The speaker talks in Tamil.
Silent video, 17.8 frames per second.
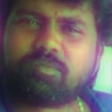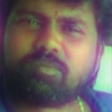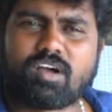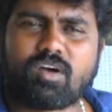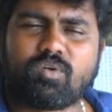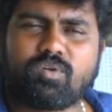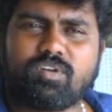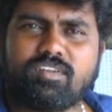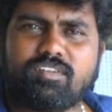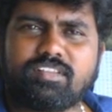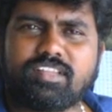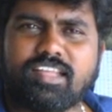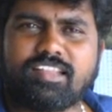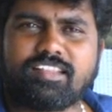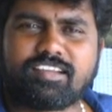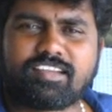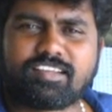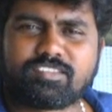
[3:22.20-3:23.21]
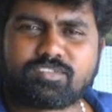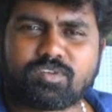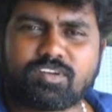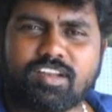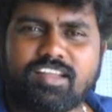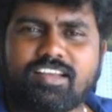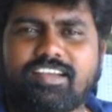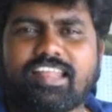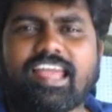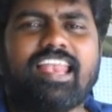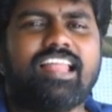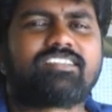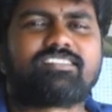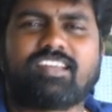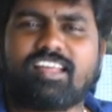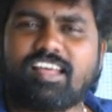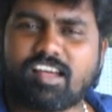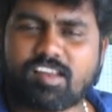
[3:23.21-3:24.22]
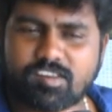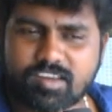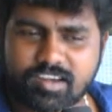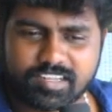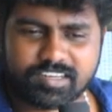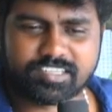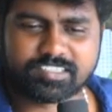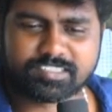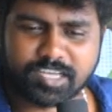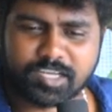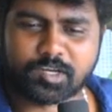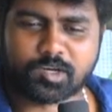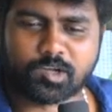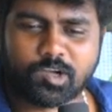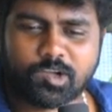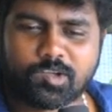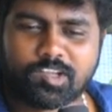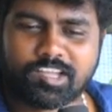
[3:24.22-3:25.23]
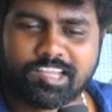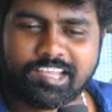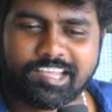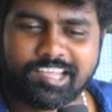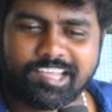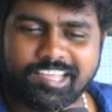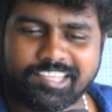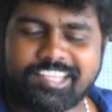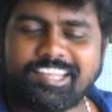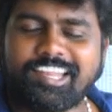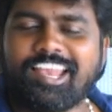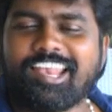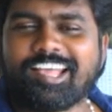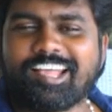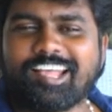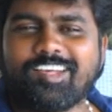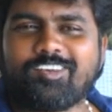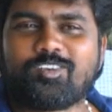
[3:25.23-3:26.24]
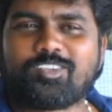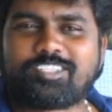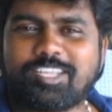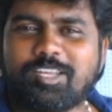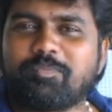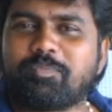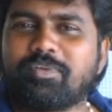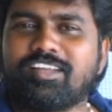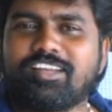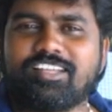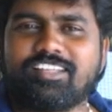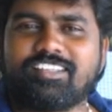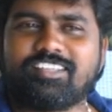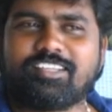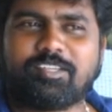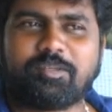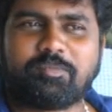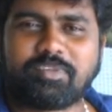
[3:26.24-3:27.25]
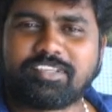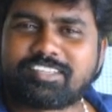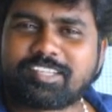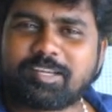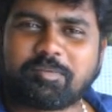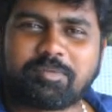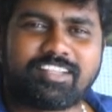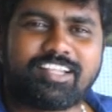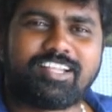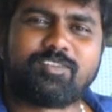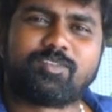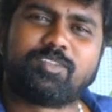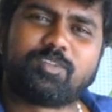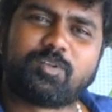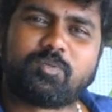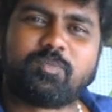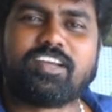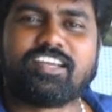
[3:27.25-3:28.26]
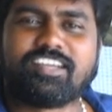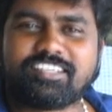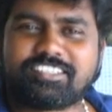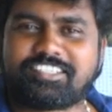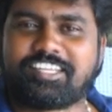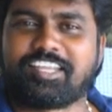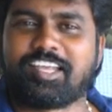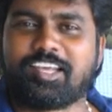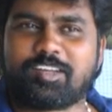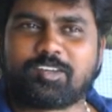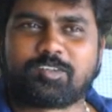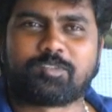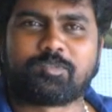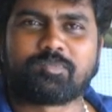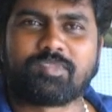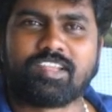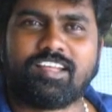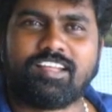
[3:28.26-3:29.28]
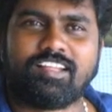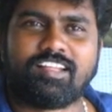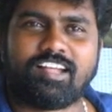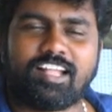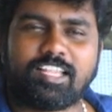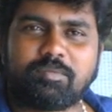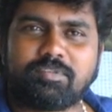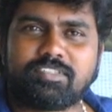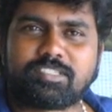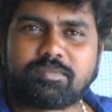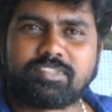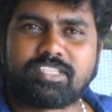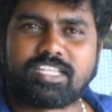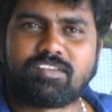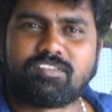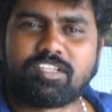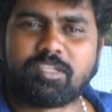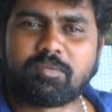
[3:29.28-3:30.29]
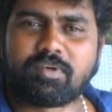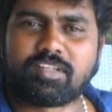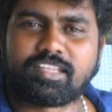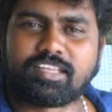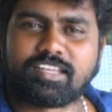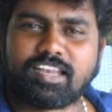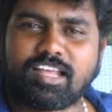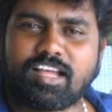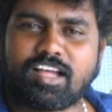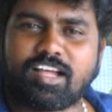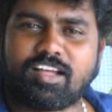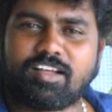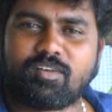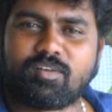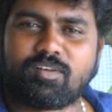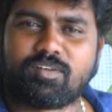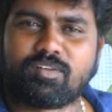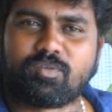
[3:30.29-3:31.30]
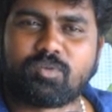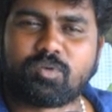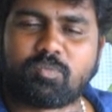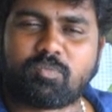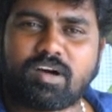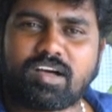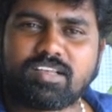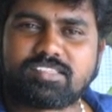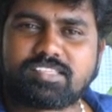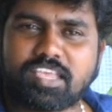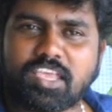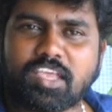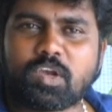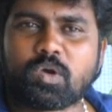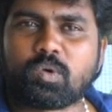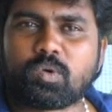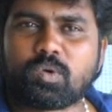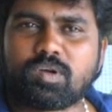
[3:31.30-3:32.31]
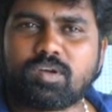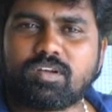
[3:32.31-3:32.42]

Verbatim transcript: ஸோ அவர் வந்து எதுக்குன்னு சொன்னால் டைலாக்ஸில் ஆல்ரெடி ரீச் ஆகிருக்கும் இந்த டைலாக்கை ஒரு சில பேர் பேசுகிறப்ப தான் அது வந்து ரொம்ப இன்ட்ரெஸ்டிங்காக இருக்கும் அதே மாதிரி சமயத்தில் வந்து பார்த்திங்கன்னா ஒரு மாஸ் ஹீரோ